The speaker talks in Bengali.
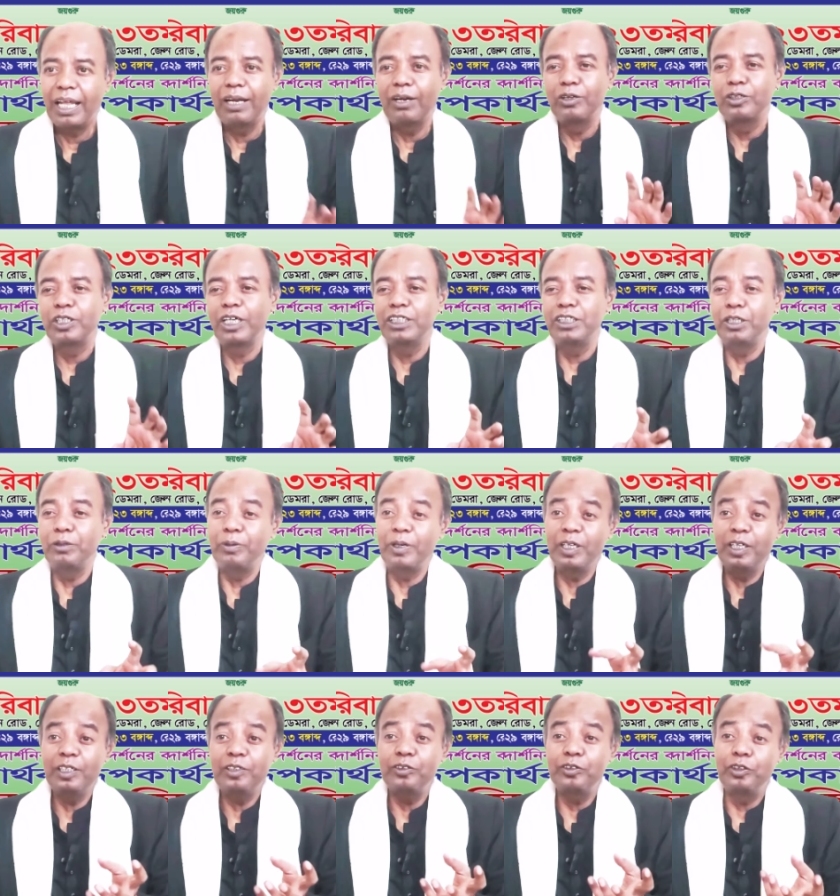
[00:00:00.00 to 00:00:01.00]
লালন সাইজের
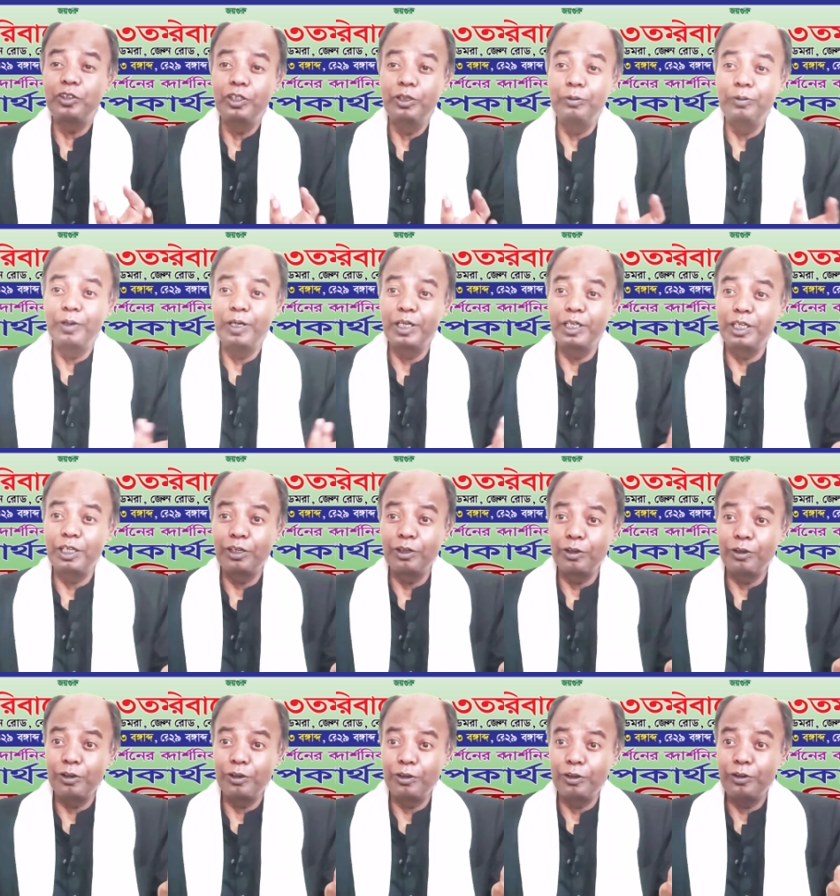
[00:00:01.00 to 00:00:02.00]
বাণী ত্রিবেণীর
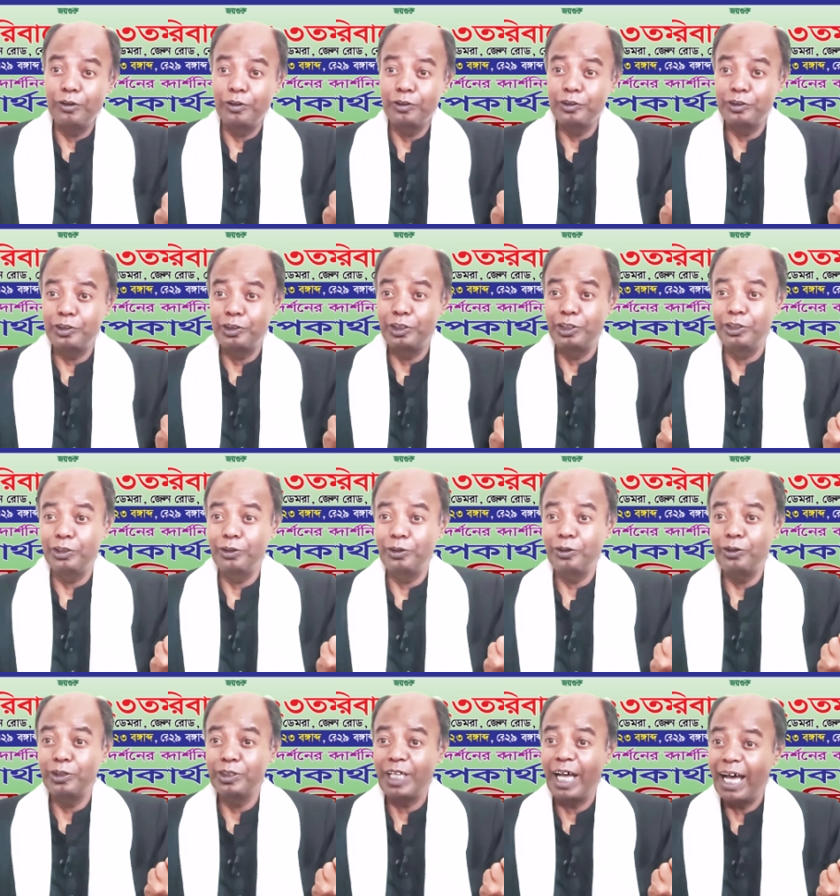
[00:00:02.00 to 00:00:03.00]
ত্রিয়
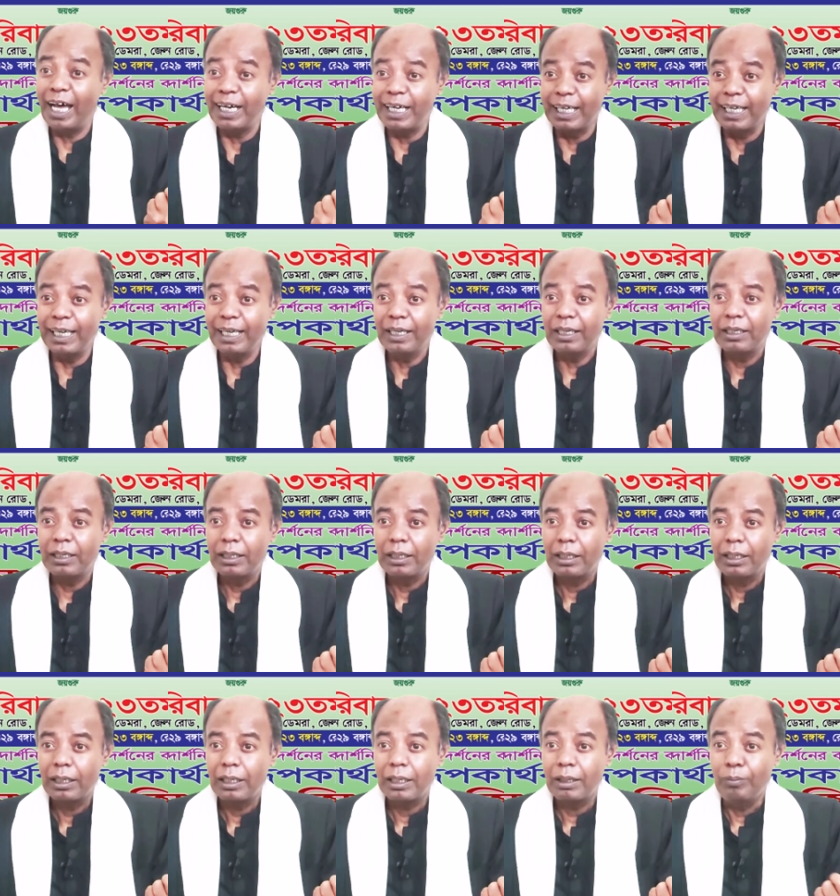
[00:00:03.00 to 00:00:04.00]
ধারে
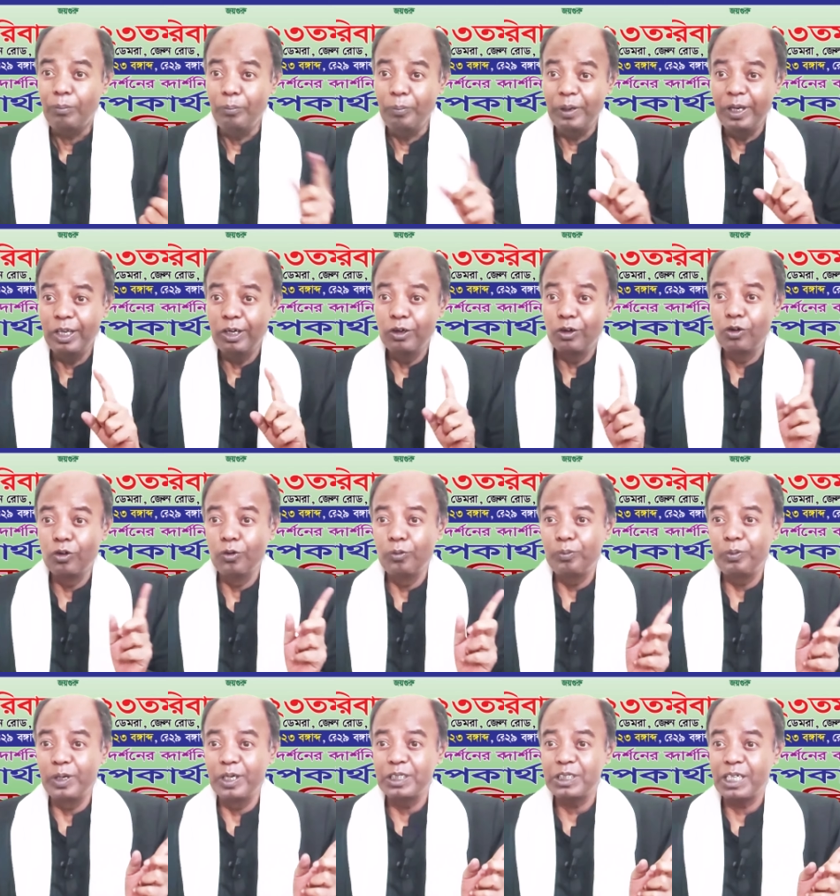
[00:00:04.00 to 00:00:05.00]
মিন
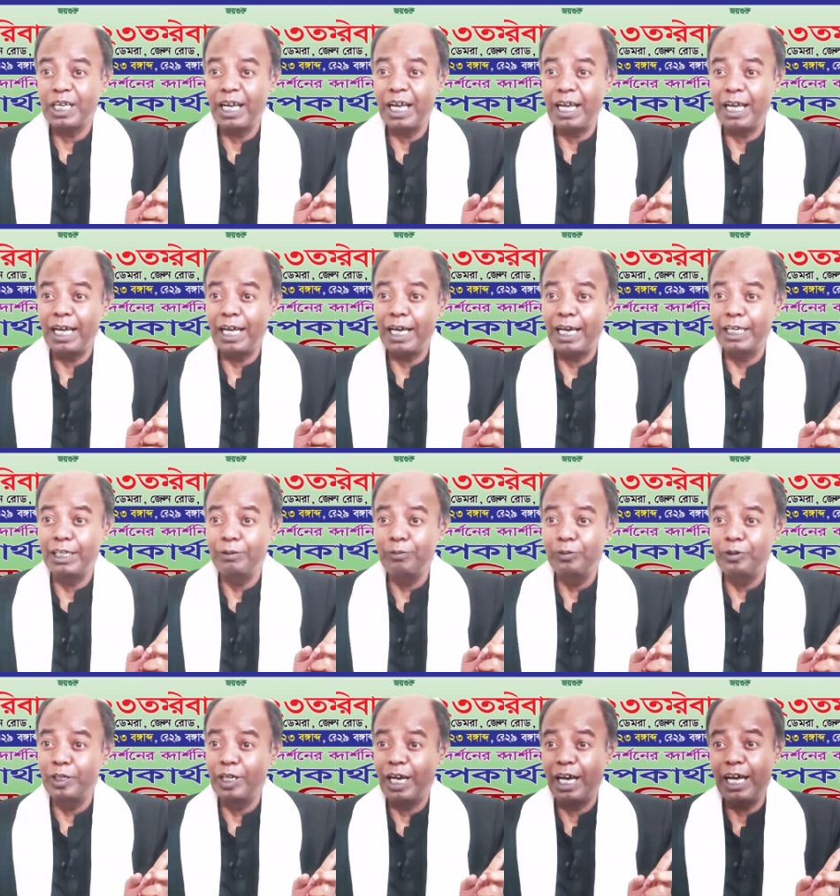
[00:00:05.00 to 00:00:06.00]
রূপে সাই
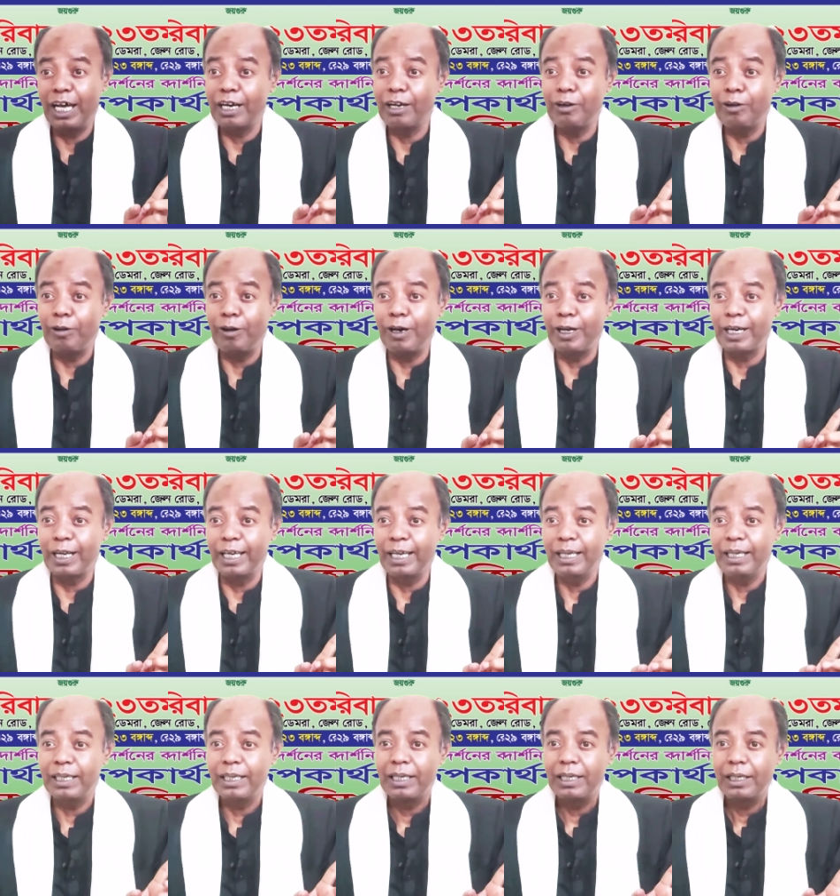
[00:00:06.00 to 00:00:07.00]
বিহার করে
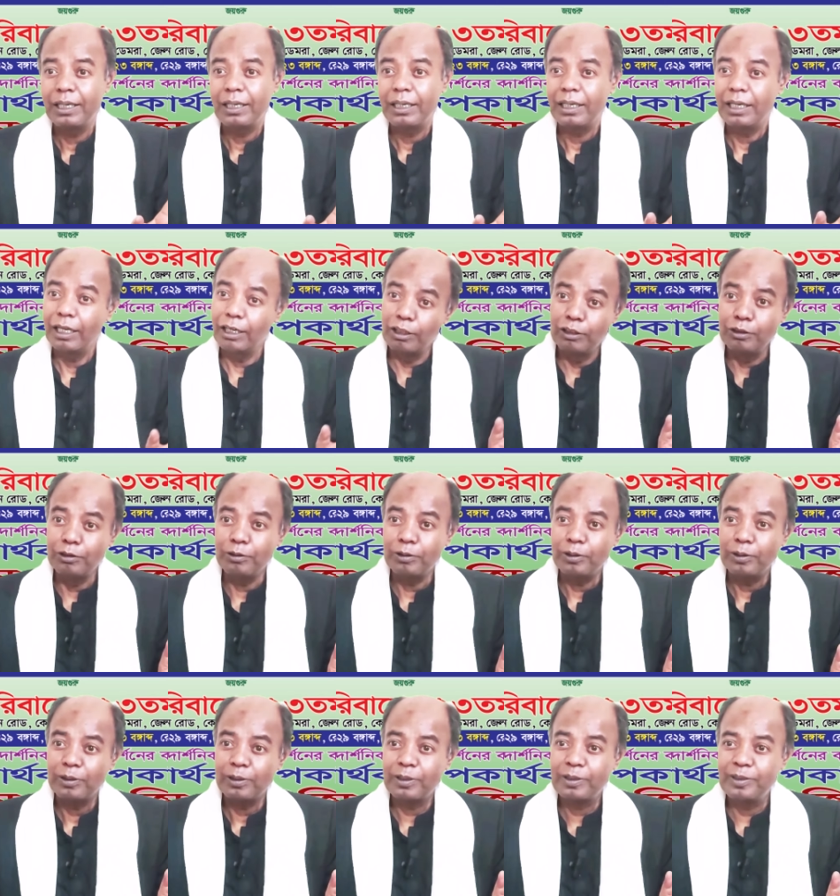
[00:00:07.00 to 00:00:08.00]
গেল তো
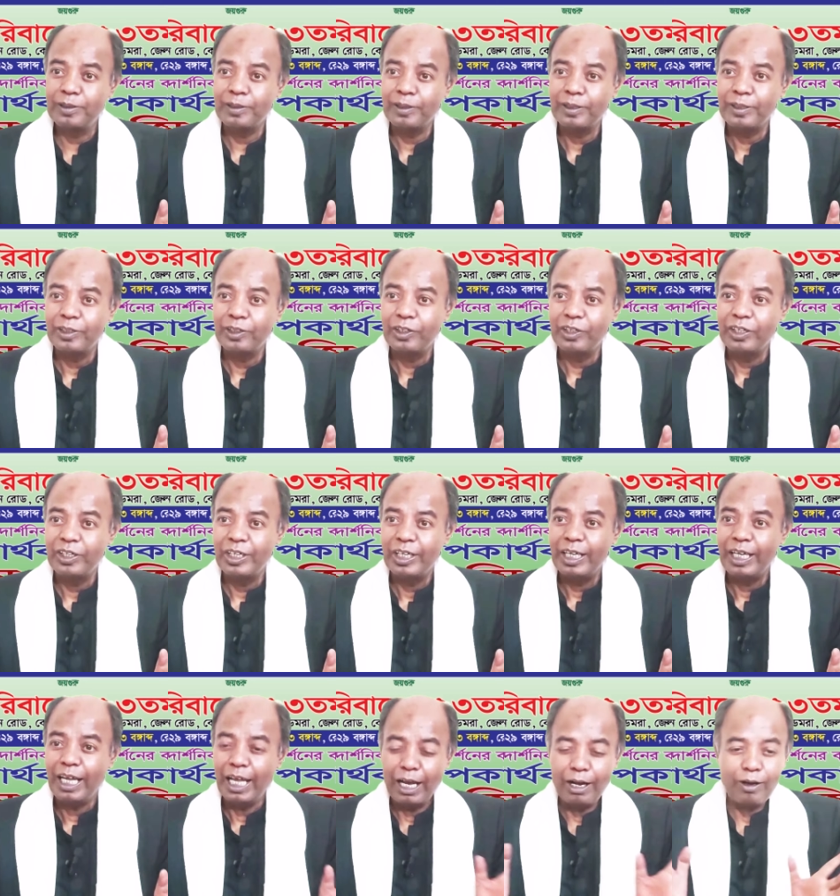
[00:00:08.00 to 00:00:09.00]

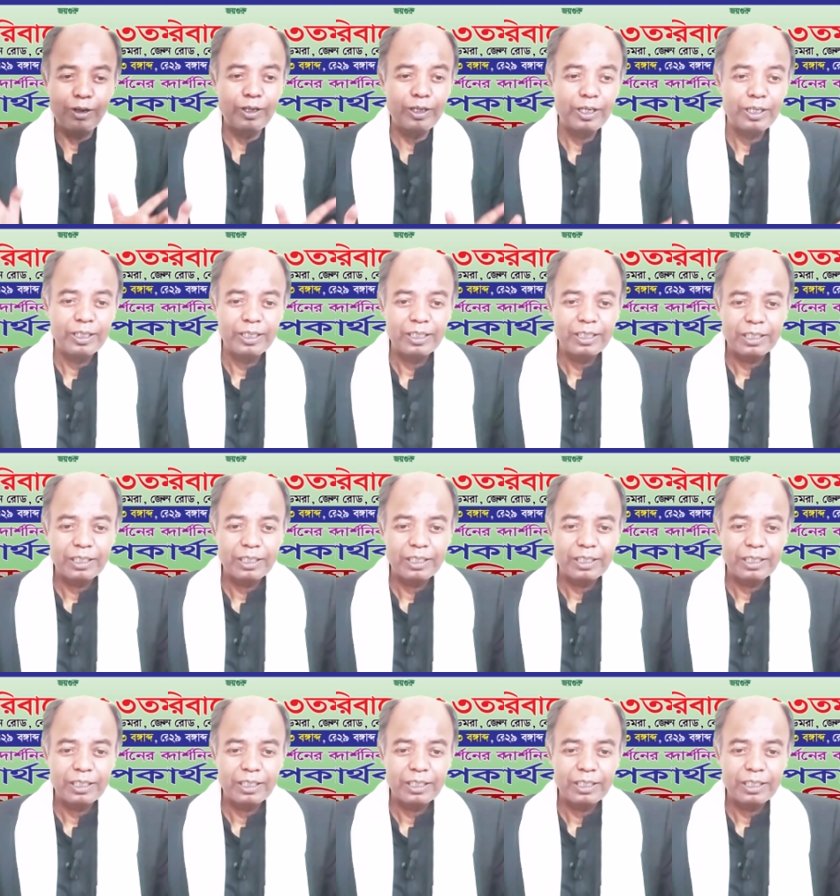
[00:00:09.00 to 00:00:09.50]
এখন